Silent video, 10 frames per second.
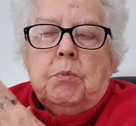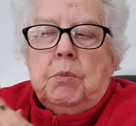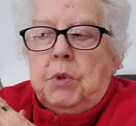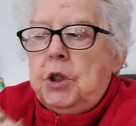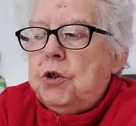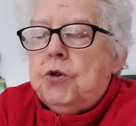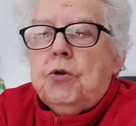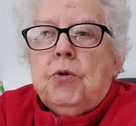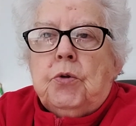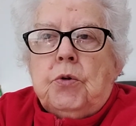Mais
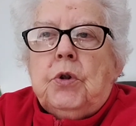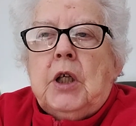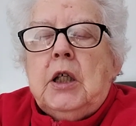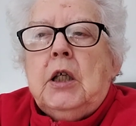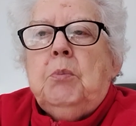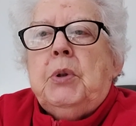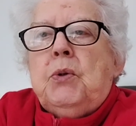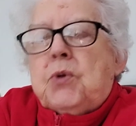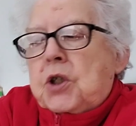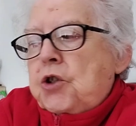t'inquiète pas,
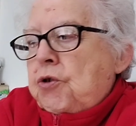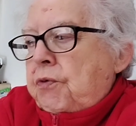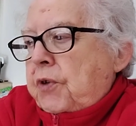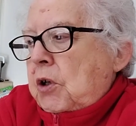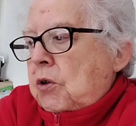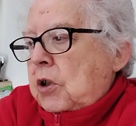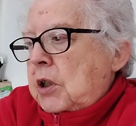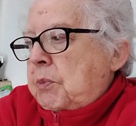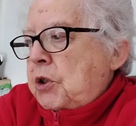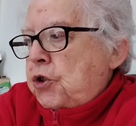Lucie, je ferai encore
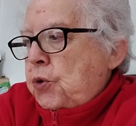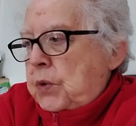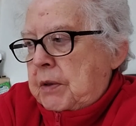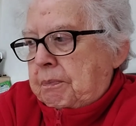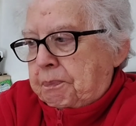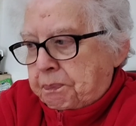des petites choses.